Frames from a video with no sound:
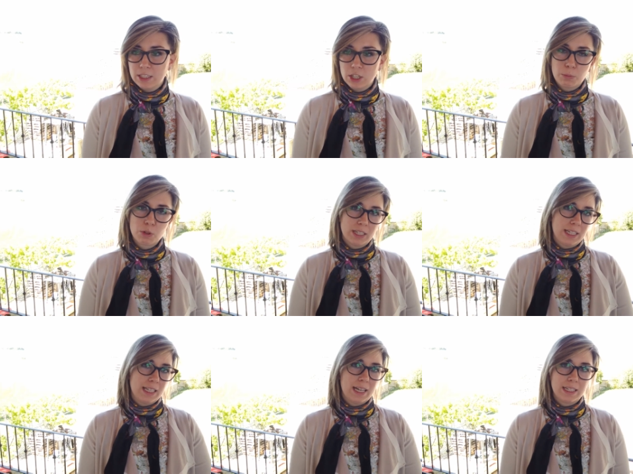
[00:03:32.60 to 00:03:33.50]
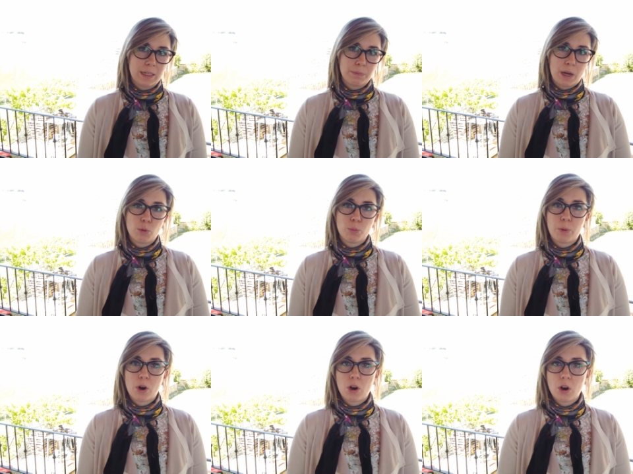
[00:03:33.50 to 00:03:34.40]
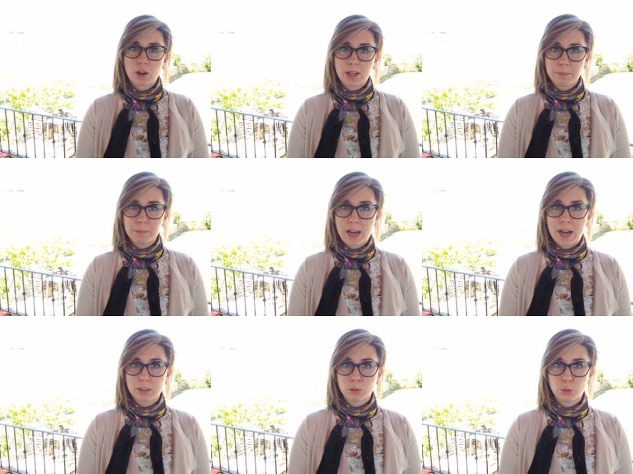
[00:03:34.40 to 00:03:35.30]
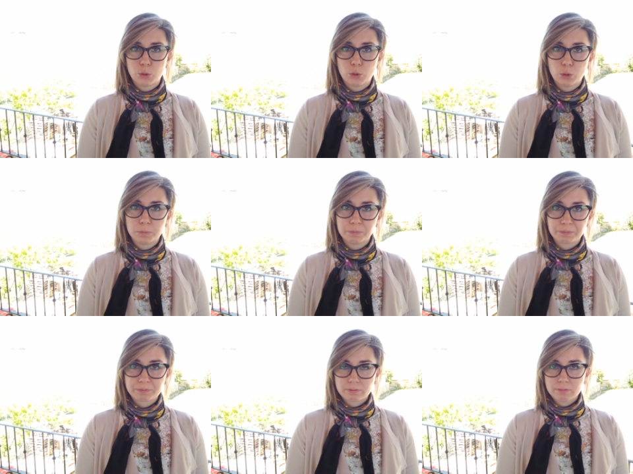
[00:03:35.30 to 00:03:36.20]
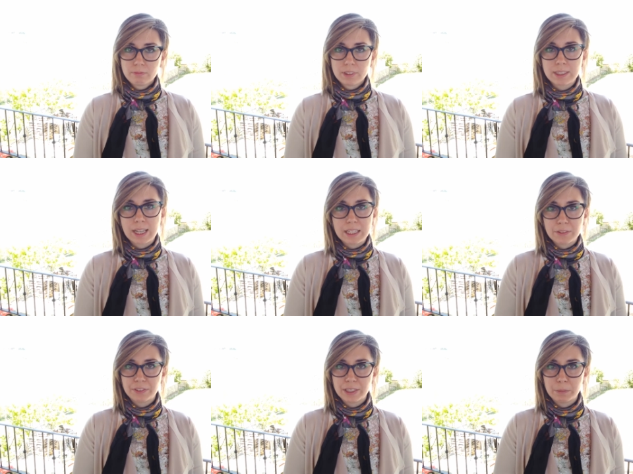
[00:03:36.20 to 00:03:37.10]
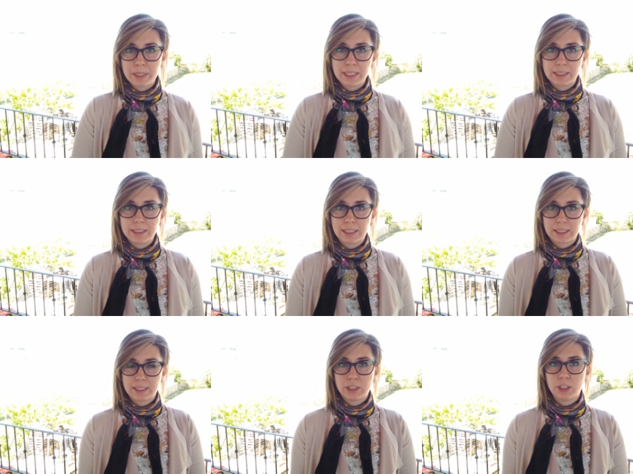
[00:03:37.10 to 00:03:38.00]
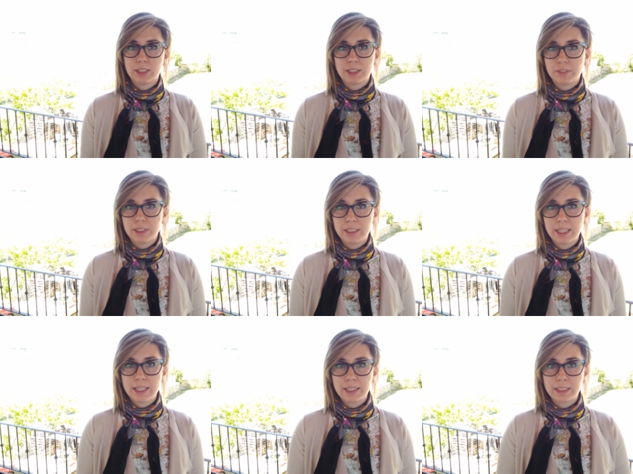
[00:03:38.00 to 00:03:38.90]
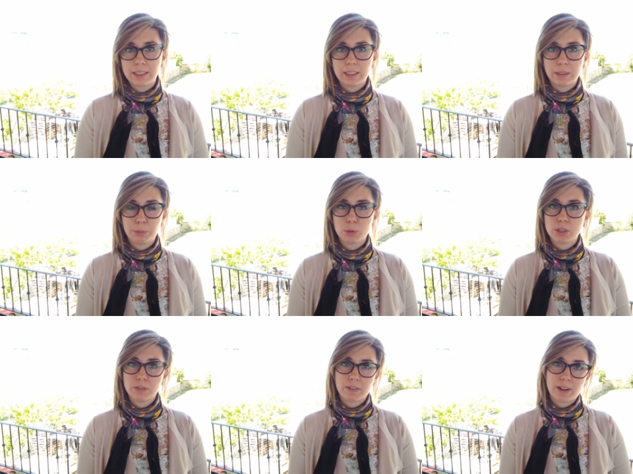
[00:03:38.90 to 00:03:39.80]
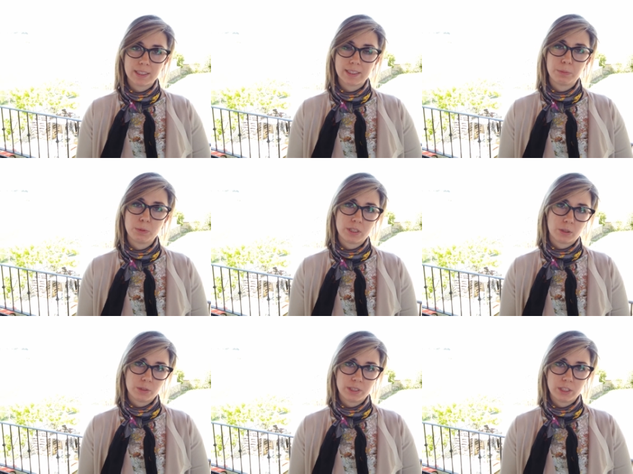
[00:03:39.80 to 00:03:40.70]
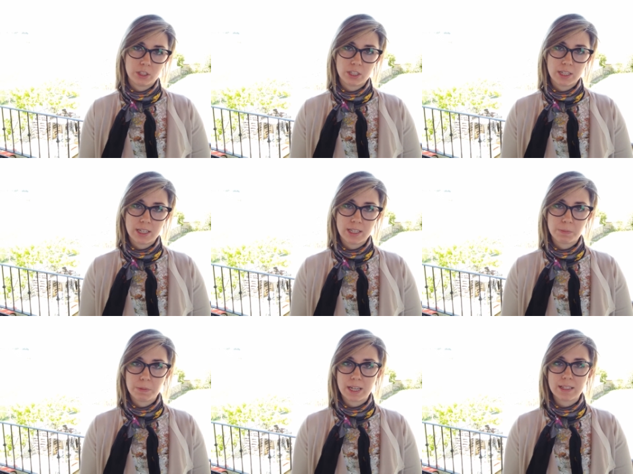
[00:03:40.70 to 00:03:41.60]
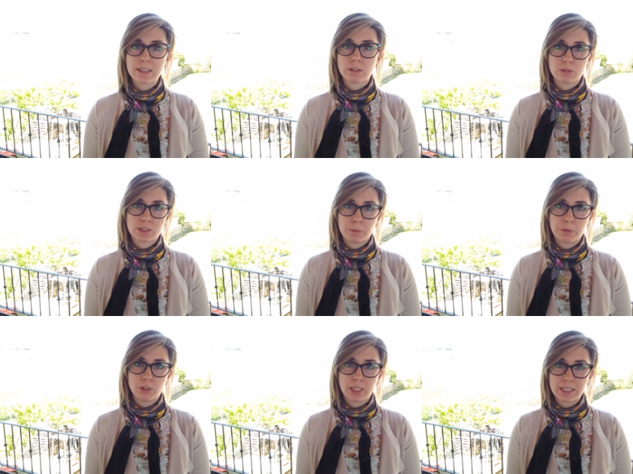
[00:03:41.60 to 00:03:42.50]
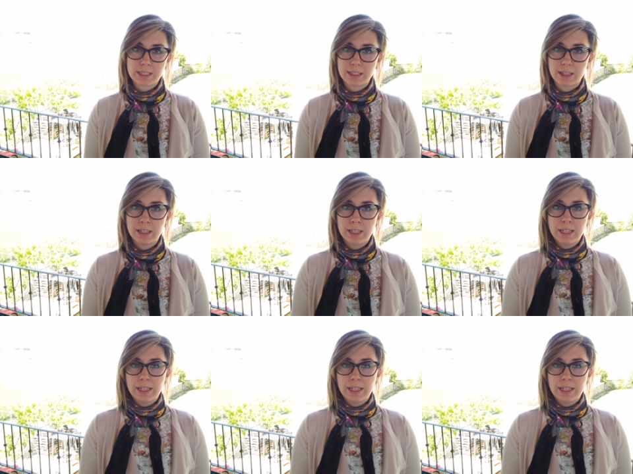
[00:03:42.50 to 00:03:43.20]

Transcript: Diciamo che negli anni abbiamo un po' cambiato dagli affinamenti alla crescita dei vigneti, più si va avanti più si acquisisce esperienza e consapevolezza.